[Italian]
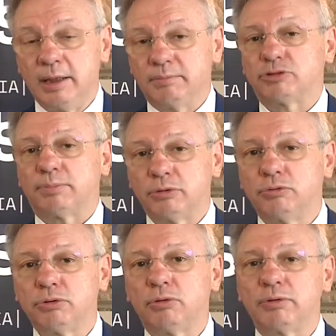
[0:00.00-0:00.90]
ma
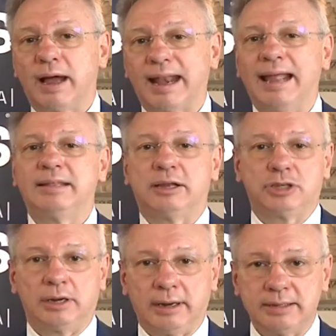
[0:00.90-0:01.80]
soprattutto con una grande
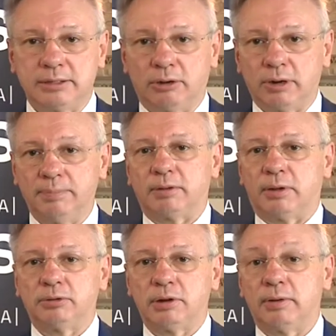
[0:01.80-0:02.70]
accelerazione per
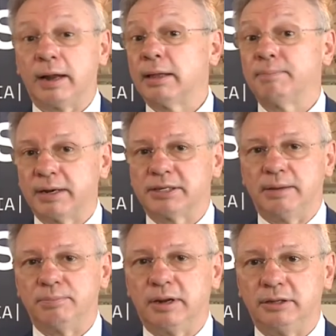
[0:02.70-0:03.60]
quanto riguarda per
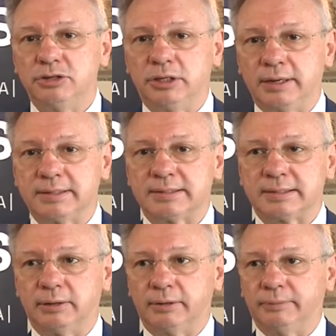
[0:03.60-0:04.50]
esempio la
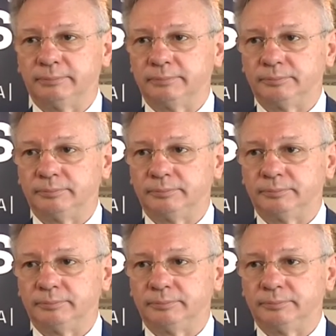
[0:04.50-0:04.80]
digitalizzazione.